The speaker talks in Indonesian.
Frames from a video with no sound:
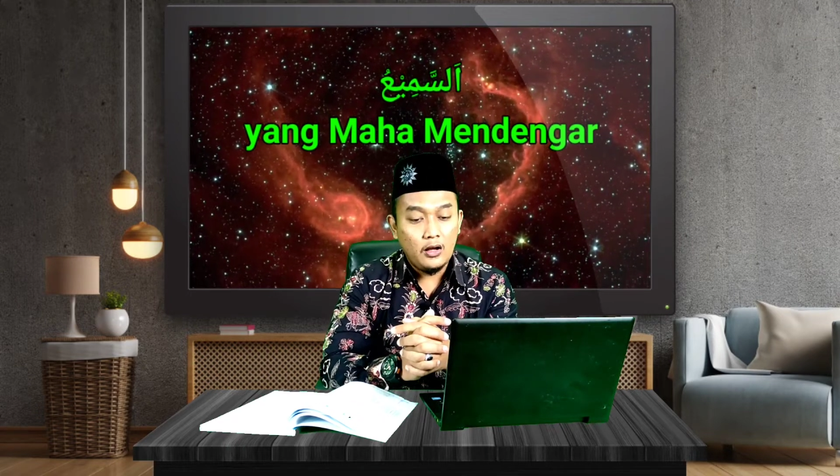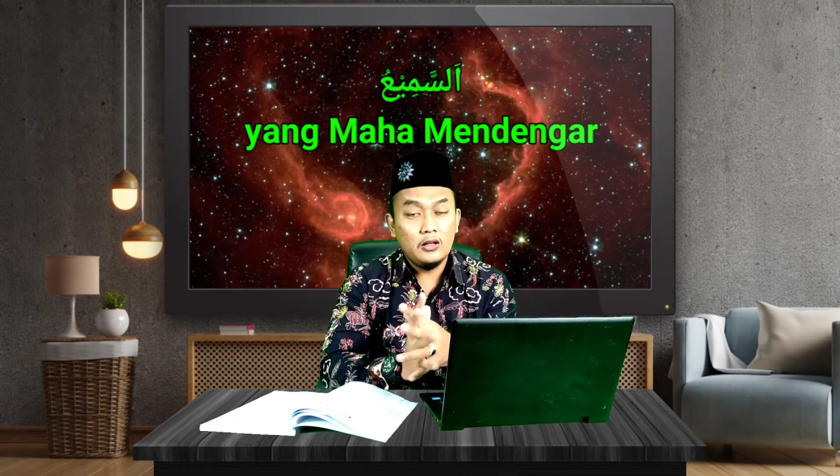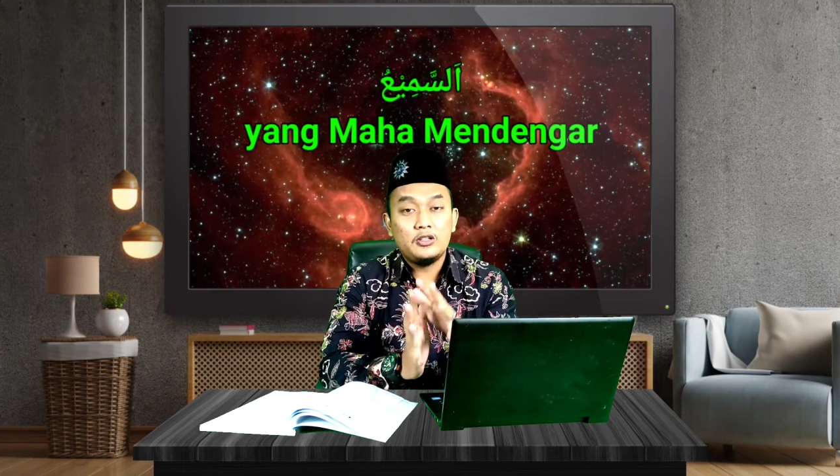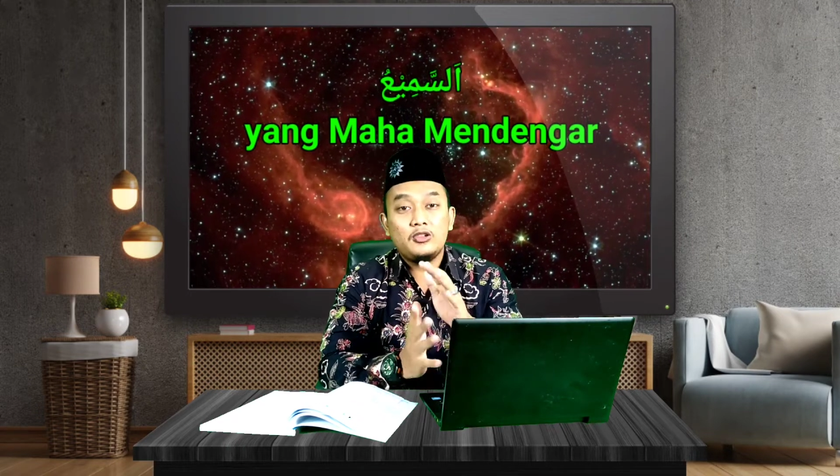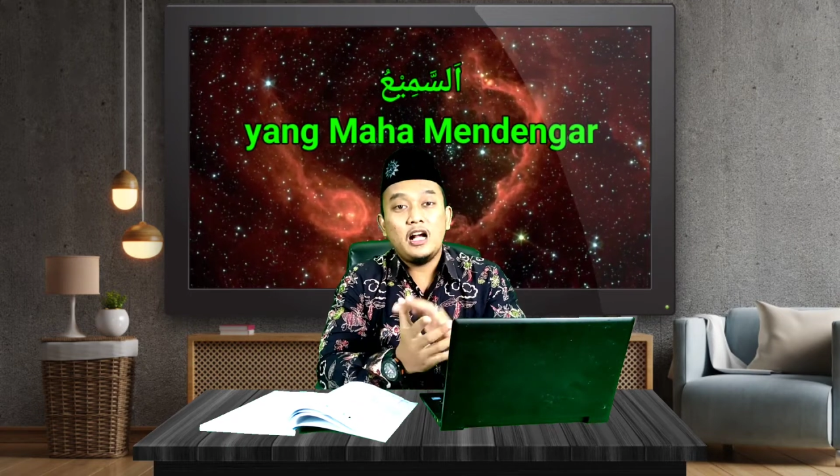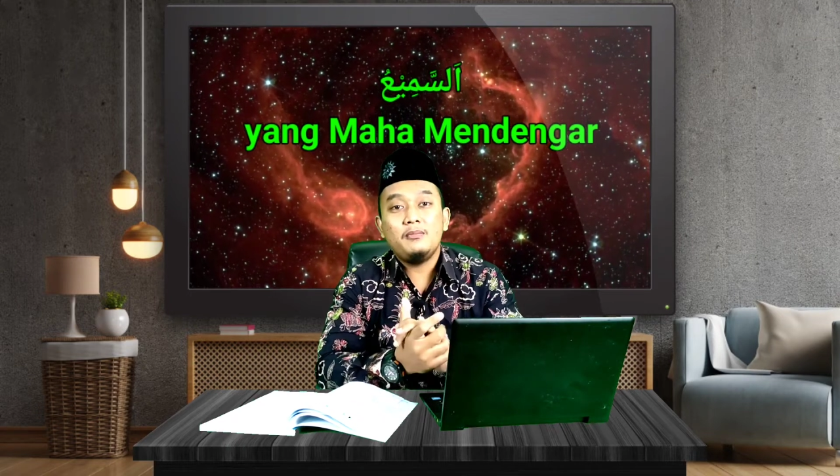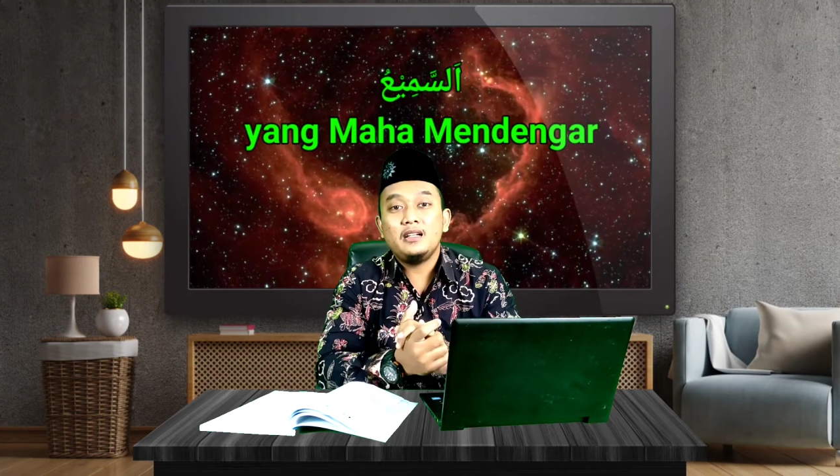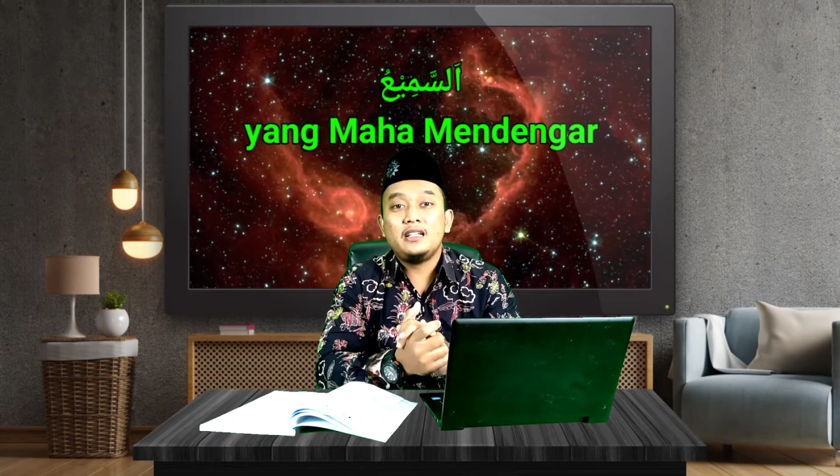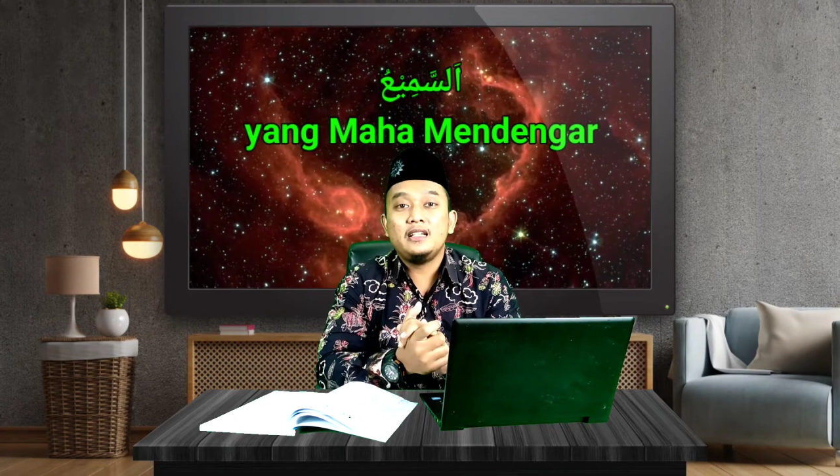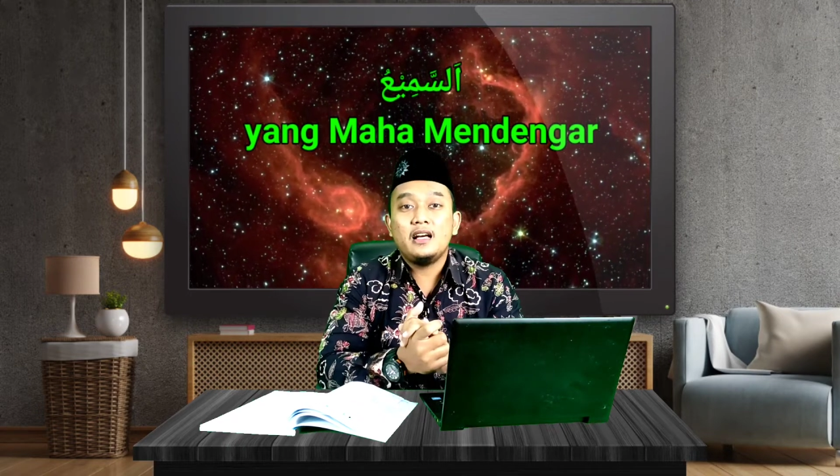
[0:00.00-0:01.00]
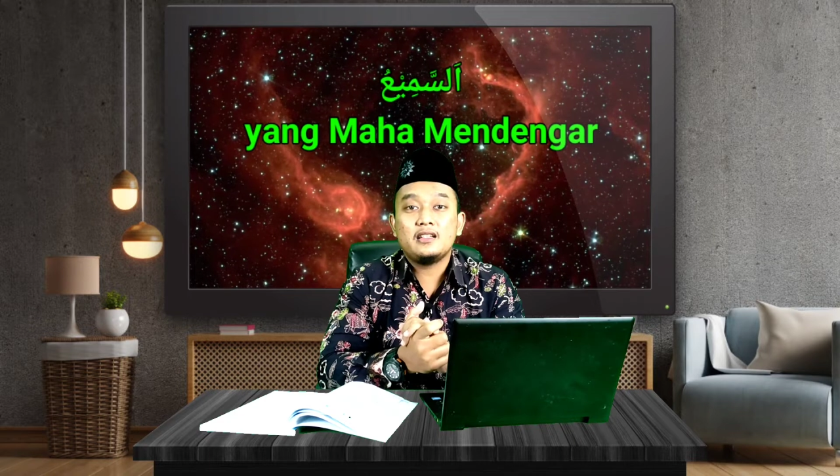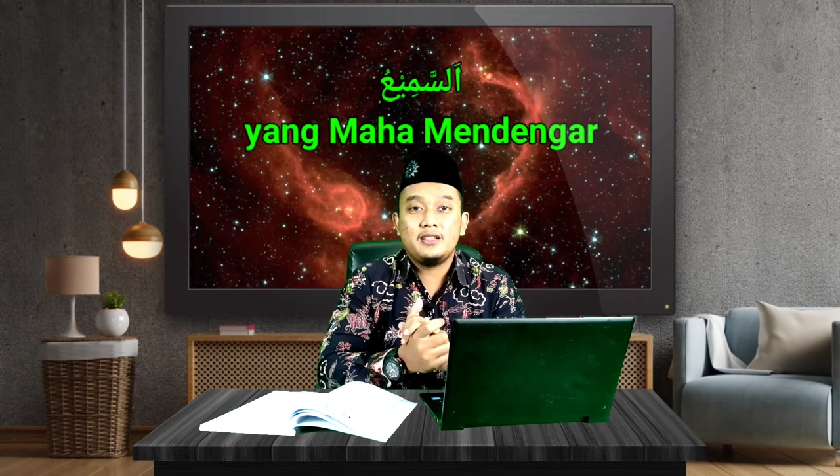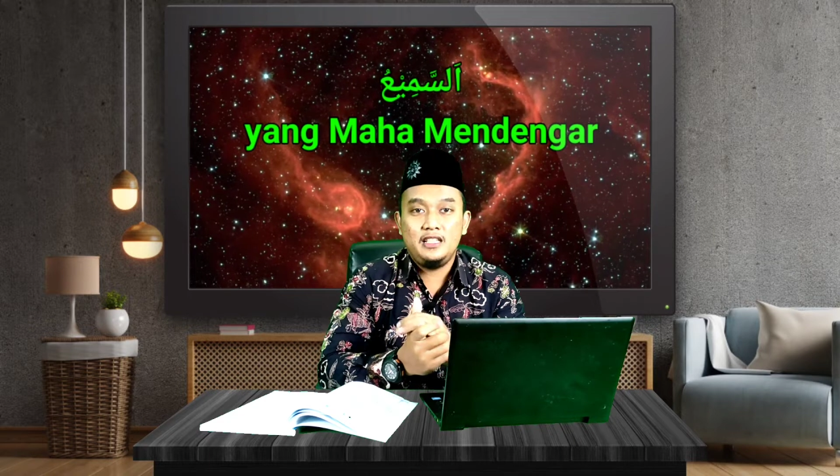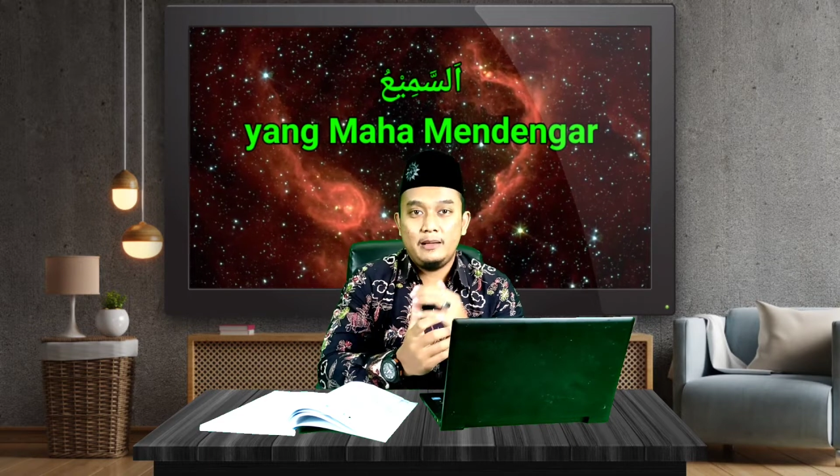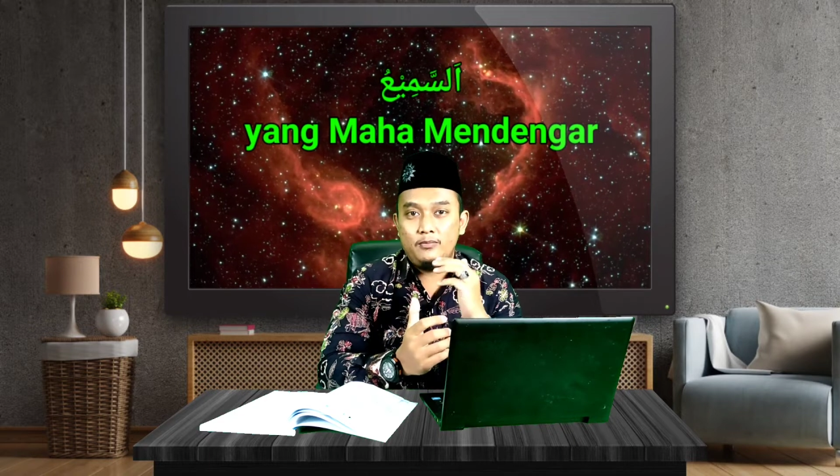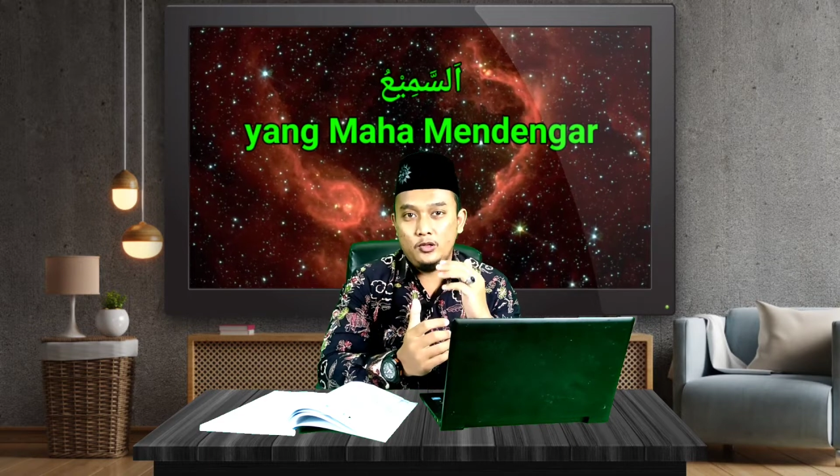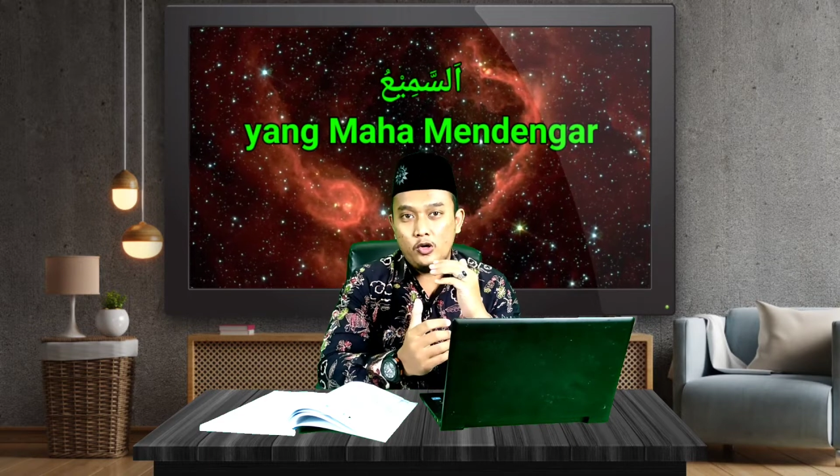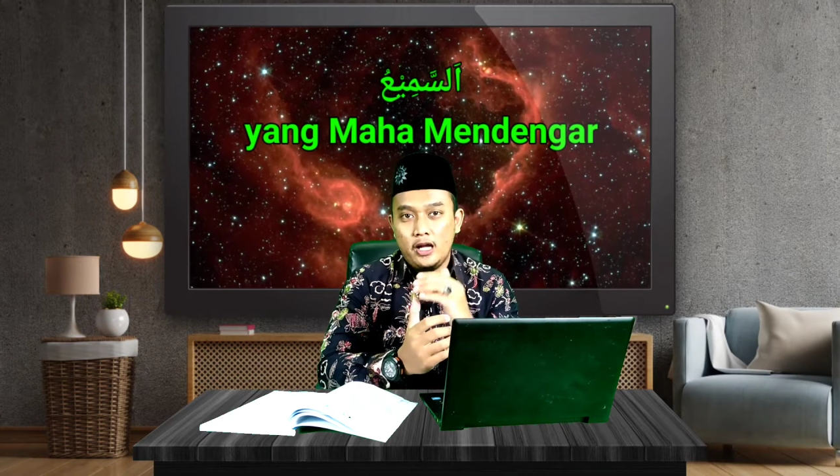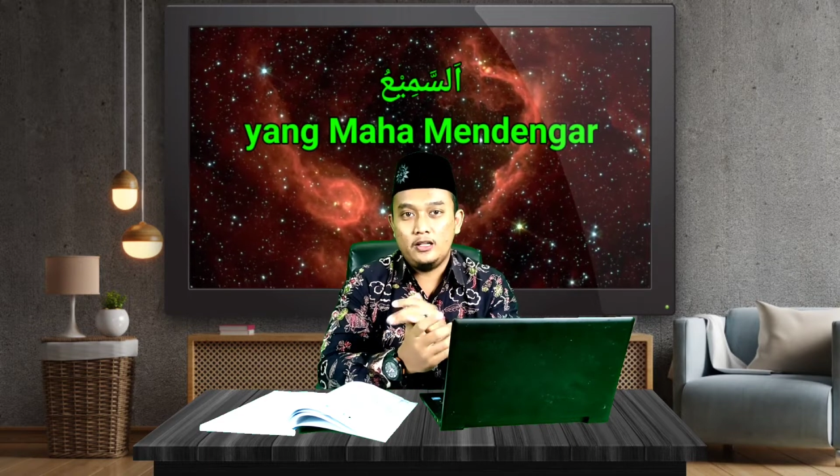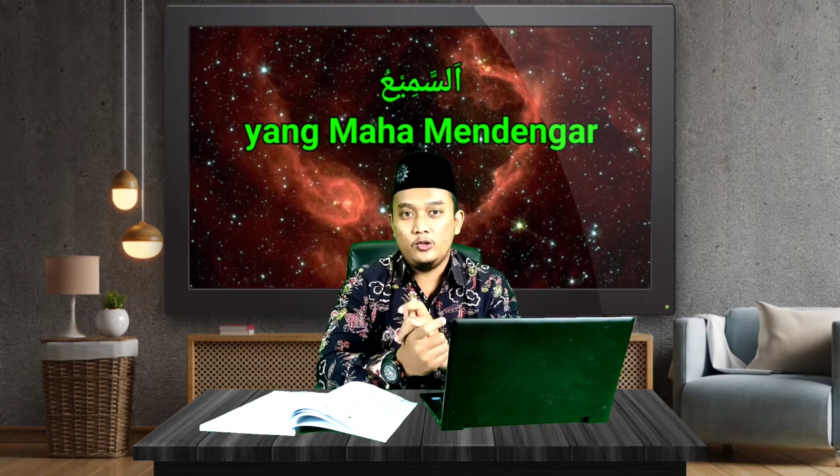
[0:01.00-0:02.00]
Allah juga mendengar setiap
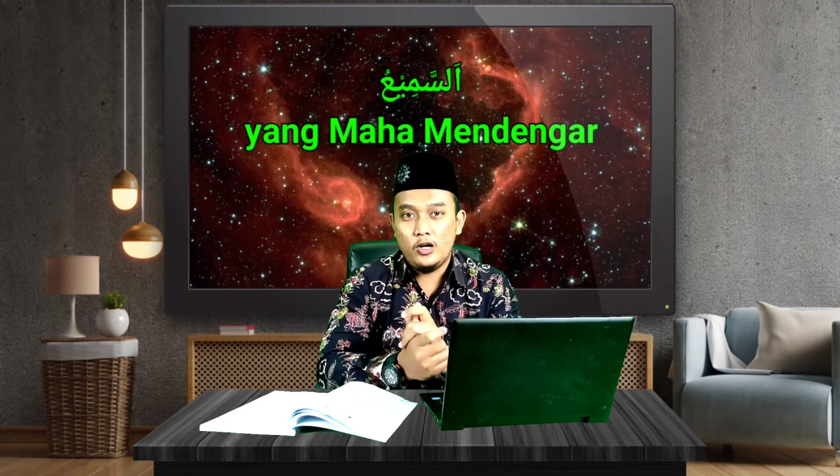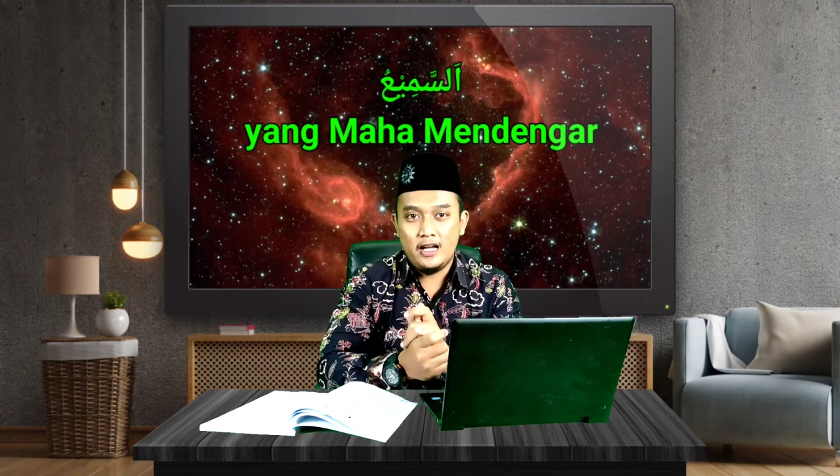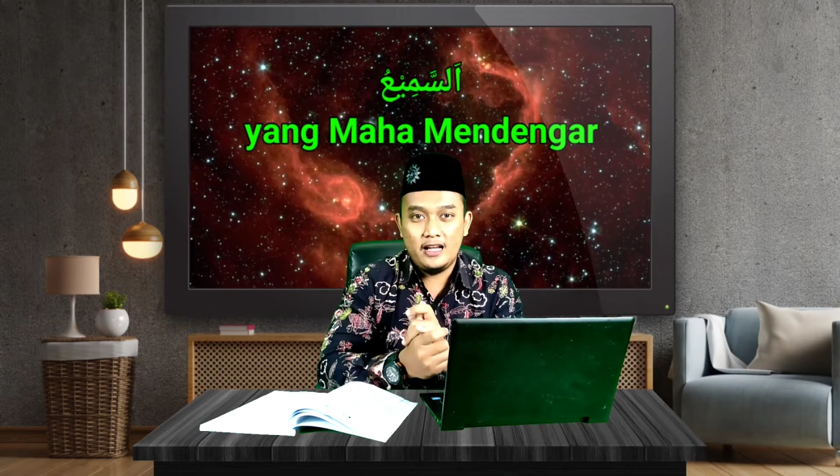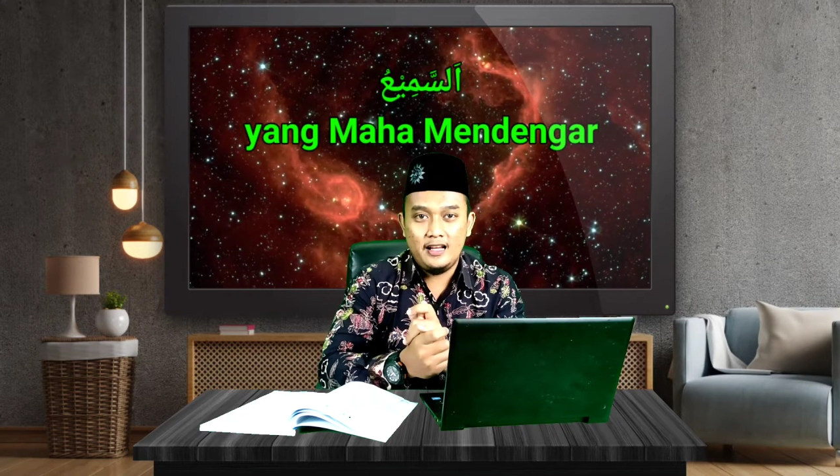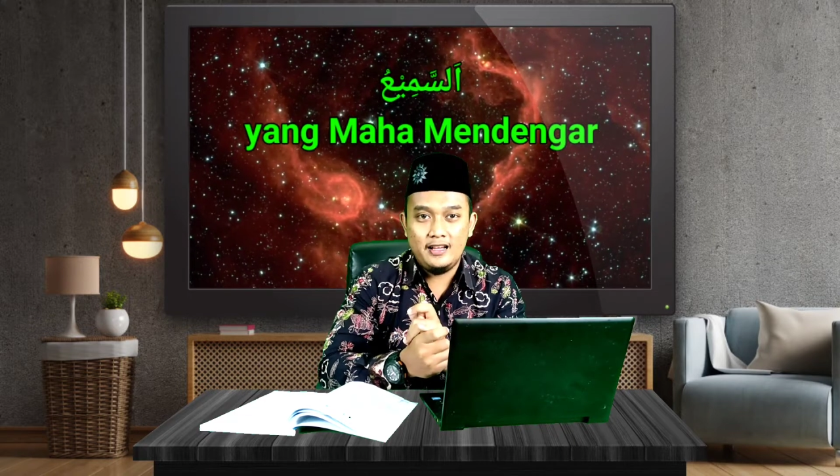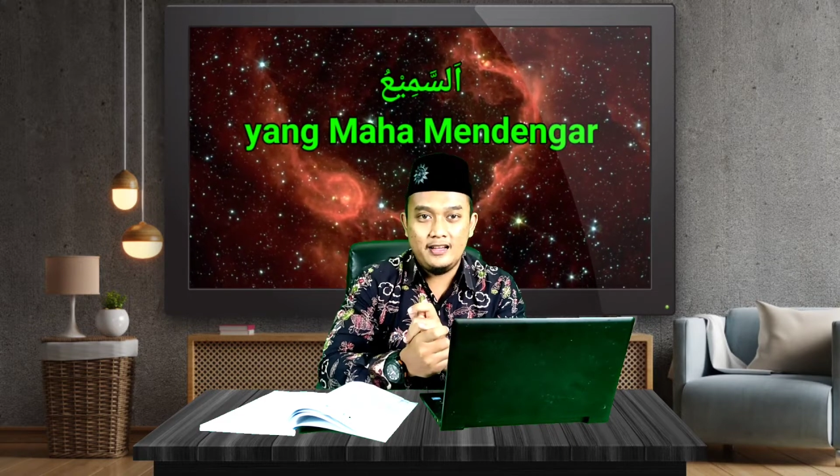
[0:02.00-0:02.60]
doa-doa